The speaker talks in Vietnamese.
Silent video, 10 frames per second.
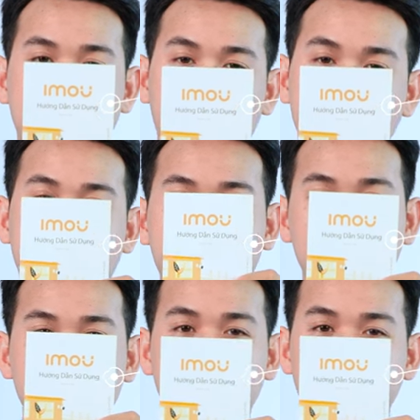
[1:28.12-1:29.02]
à, theo cái
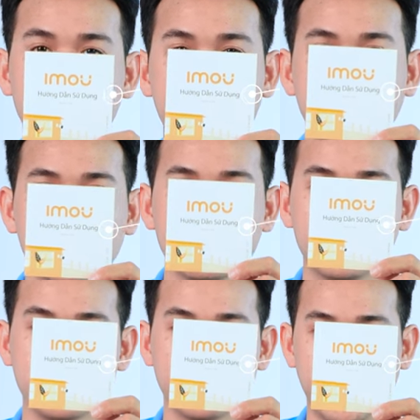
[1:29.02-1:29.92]
hướng dẫn của cuốn sách
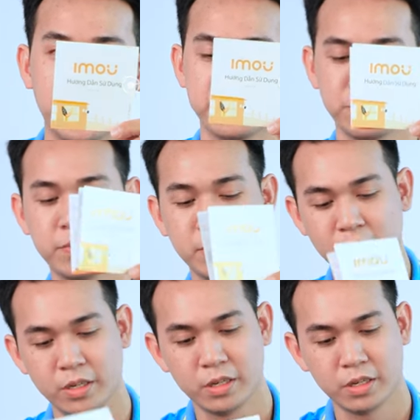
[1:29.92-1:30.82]
sử dụng này
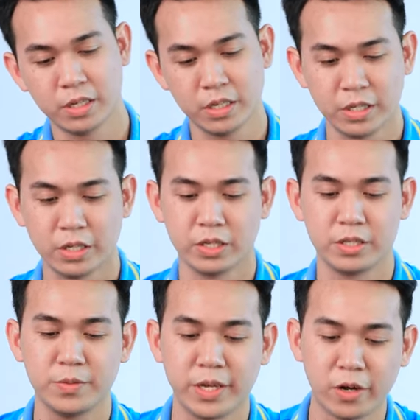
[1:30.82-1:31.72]

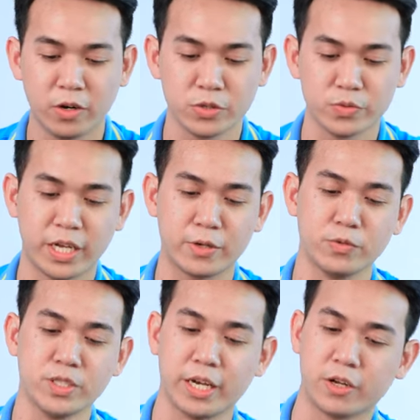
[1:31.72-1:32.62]
tiếp theo đó chúng ta
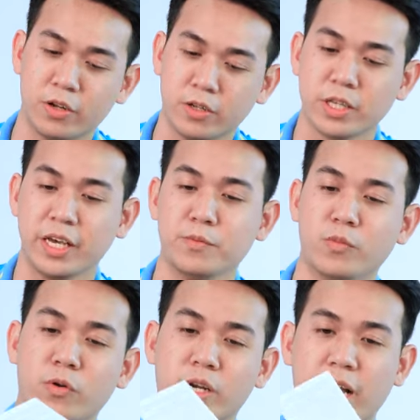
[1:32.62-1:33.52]
cũng sẽ có thêm
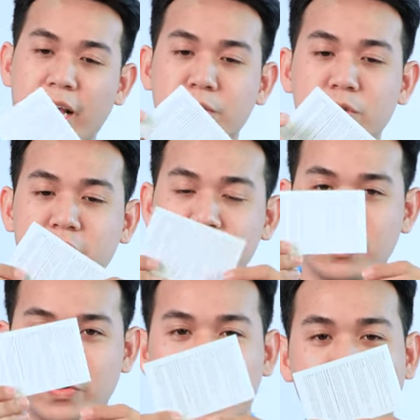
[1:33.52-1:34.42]
một cái cuốn sách sử
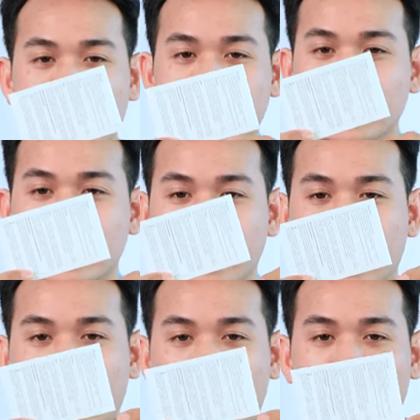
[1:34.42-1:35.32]
dụng khác thì
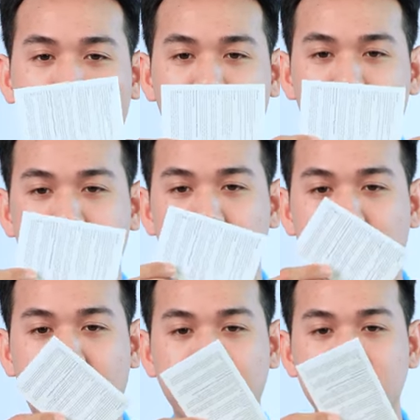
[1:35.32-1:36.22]
uh,
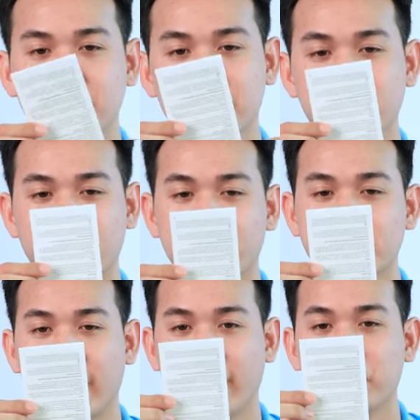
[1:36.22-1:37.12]
cái sách sử dụng này
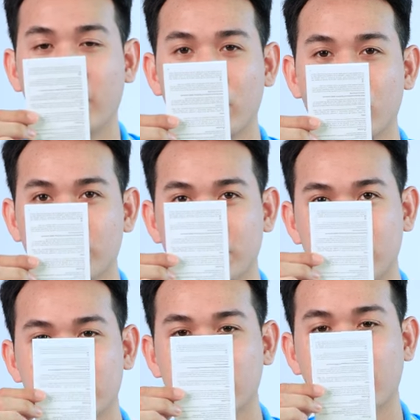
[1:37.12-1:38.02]
sẽ bao gồm nhiều
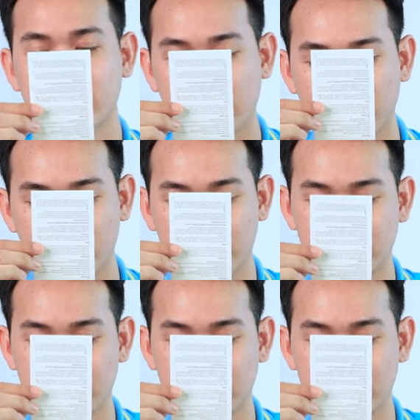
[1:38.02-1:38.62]
ngôn ngữ khác nhau